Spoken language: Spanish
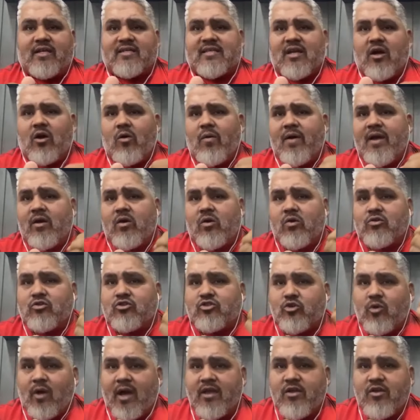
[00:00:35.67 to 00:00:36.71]
ese joven con
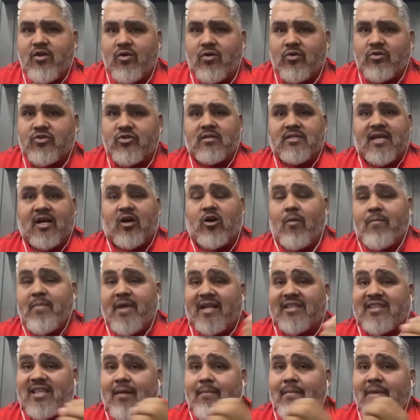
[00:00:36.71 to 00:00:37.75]
sueños se
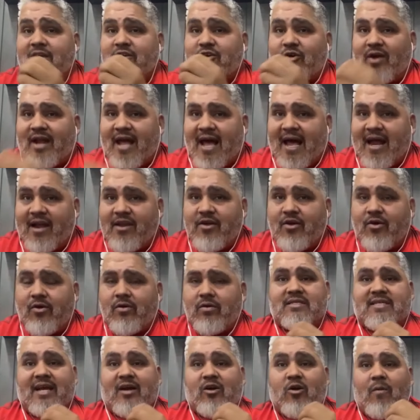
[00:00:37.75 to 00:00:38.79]
convierte en millonario,
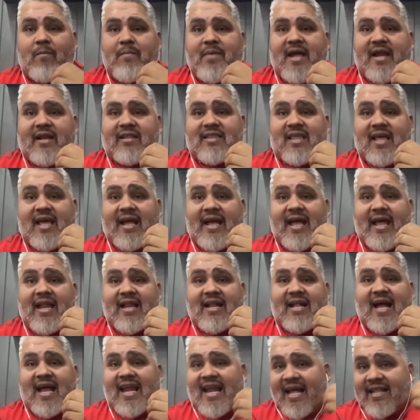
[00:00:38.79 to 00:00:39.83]
se convierte en el
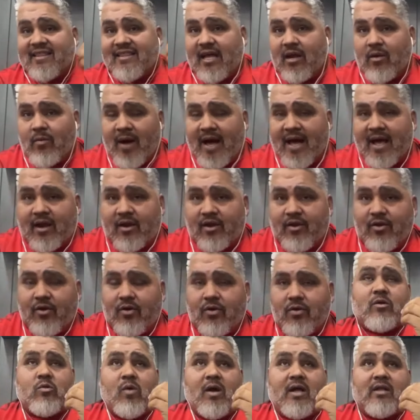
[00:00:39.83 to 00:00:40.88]
galán del
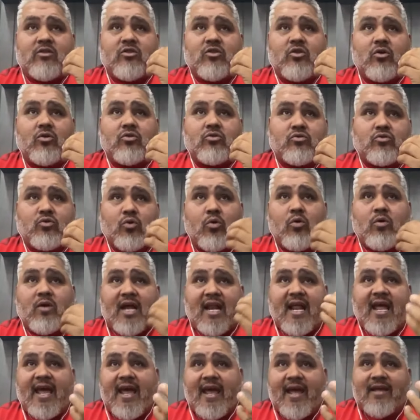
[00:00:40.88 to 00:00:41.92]
barrio, cuando tú
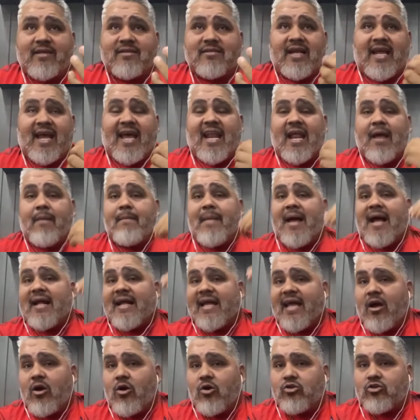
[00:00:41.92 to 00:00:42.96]
crees que eres más
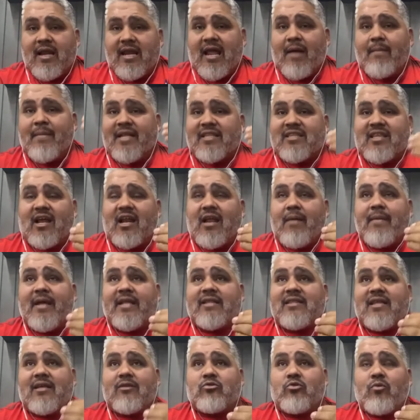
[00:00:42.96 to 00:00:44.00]
que otro,
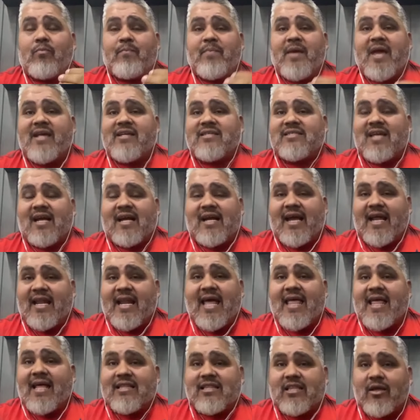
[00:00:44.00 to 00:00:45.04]
lamentablemente tú piensas que
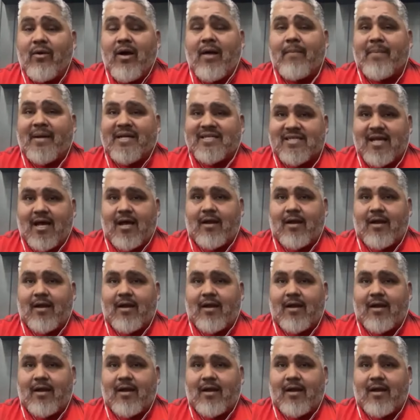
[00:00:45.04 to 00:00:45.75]
nada te va a pasar.